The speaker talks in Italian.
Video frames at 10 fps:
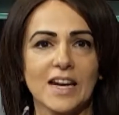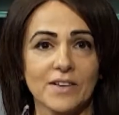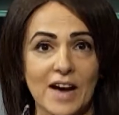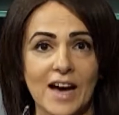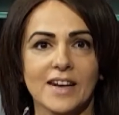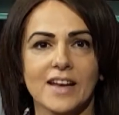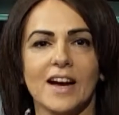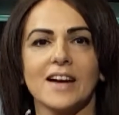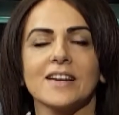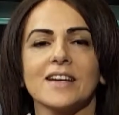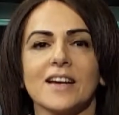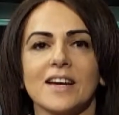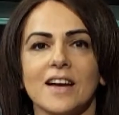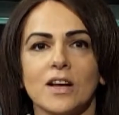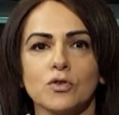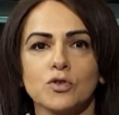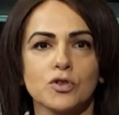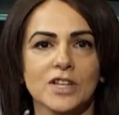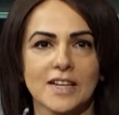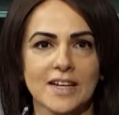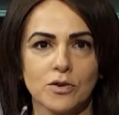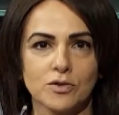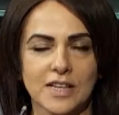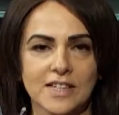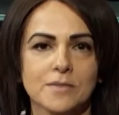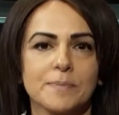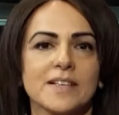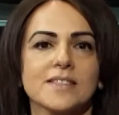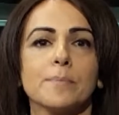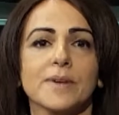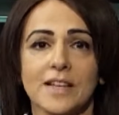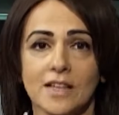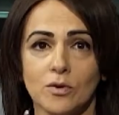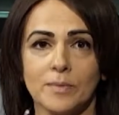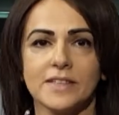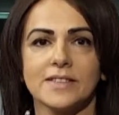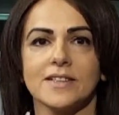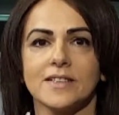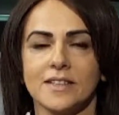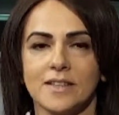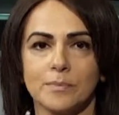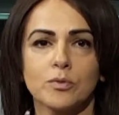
arrivare anche al nostro carrello della spesa, perché gli aumenti eh,